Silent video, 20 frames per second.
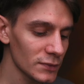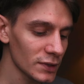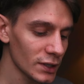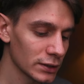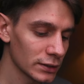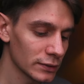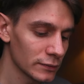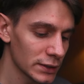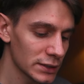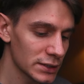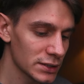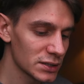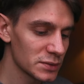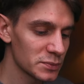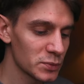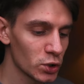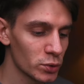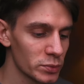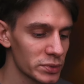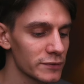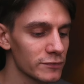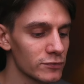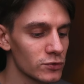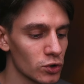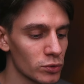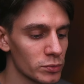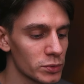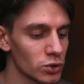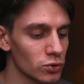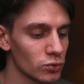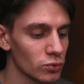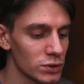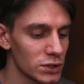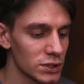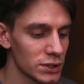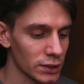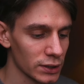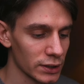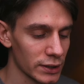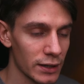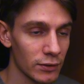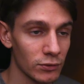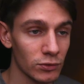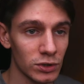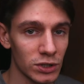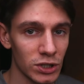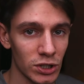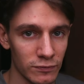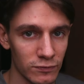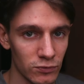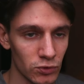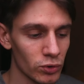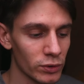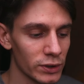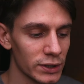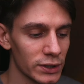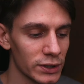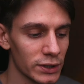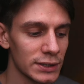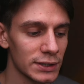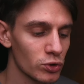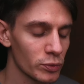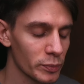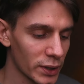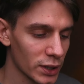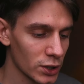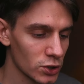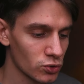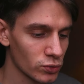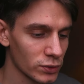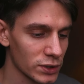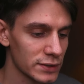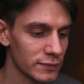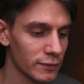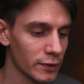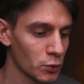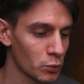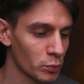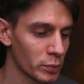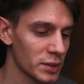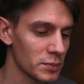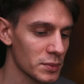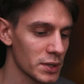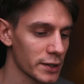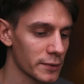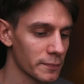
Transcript: Давайте разберемся, в чем же тут дело. Я вот сейчас все расскажу и покажу на своем примере.